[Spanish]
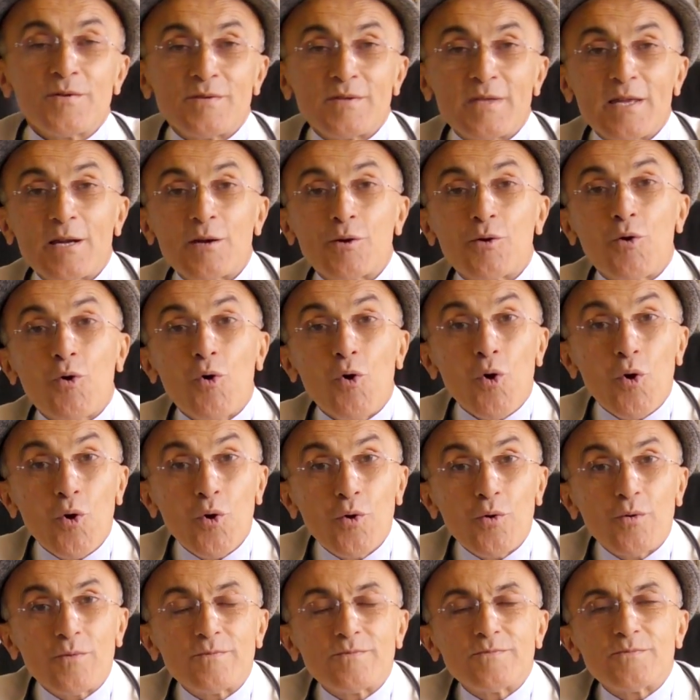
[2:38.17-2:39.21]
del
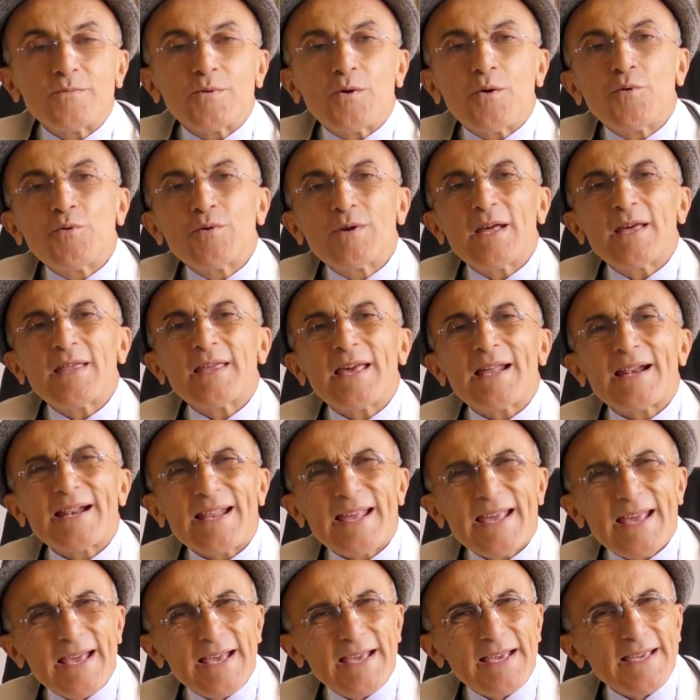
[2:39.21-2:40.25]
colon o una
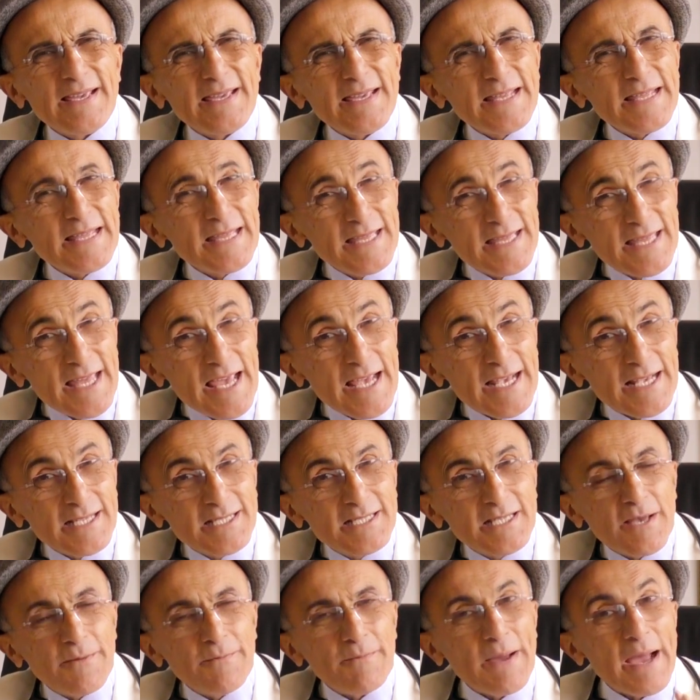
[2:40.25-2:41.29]
diarrea
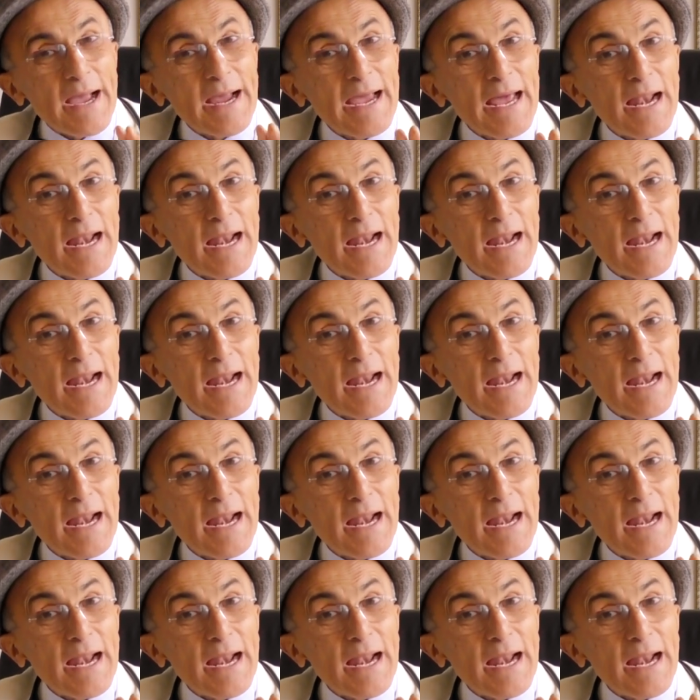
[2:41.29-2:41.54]
intensa, va a